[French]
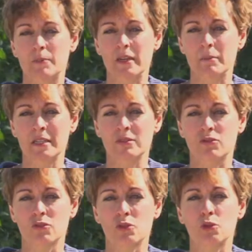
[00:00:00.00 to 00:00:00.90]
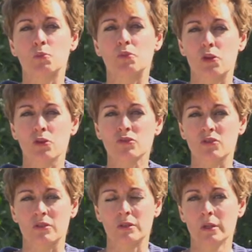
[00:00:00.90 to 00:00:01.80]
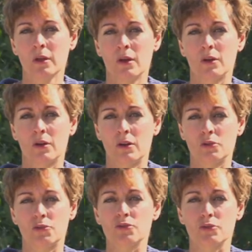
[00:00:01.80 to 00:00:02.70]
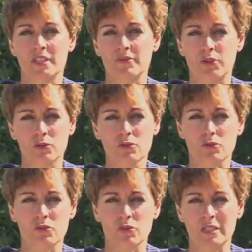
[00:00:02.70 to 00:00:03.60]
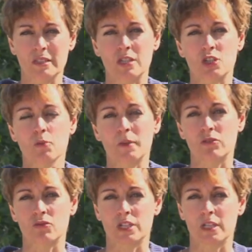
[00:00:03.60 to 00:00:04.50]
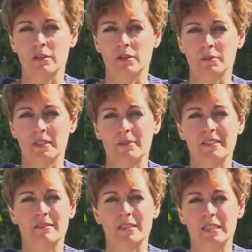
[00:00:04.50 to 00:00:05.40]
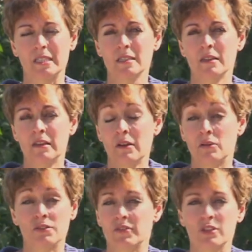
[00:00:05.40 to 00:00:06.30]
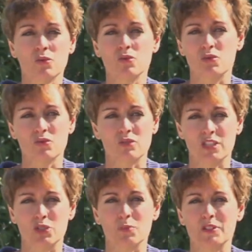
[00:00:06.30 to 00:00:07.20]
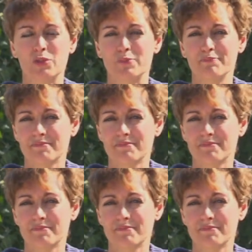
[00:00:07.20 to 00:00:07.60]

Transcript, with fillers: permettent aux plantes de se défendre contre des agents pathogènes comme des bactéries, des virus ou des champignons